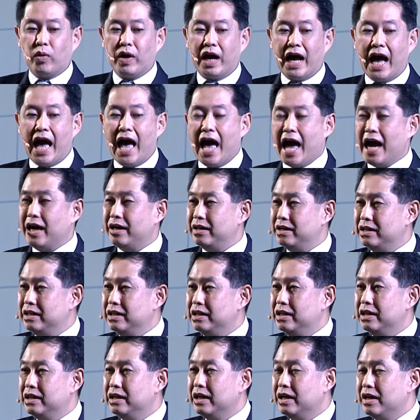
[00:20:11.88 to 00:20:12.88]
ตกค้างหรื
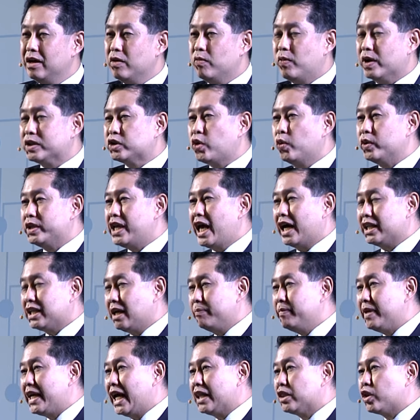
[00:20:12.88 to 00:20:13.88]
อวัตถุที่อาจจะ
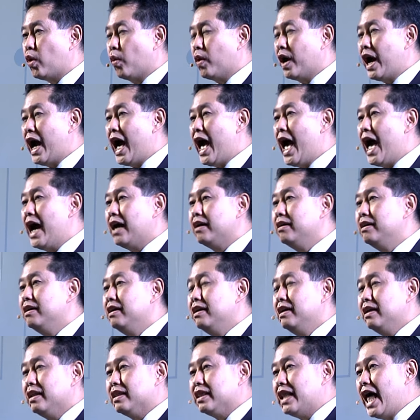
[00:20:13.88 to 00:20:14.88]
มีการตกค้าง
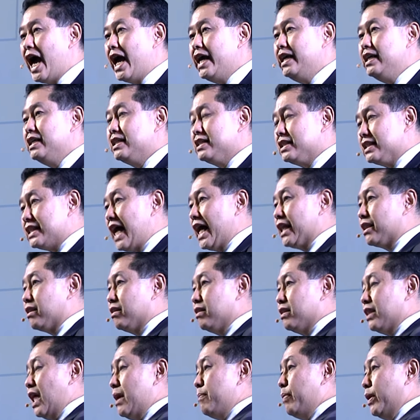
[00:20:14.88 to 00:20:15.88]
ในสัตว์
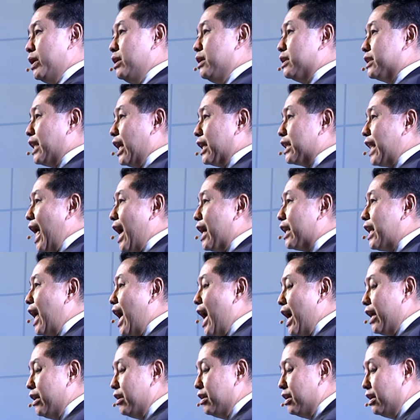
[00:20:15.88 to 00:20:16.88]
ในพืชต่างๆได้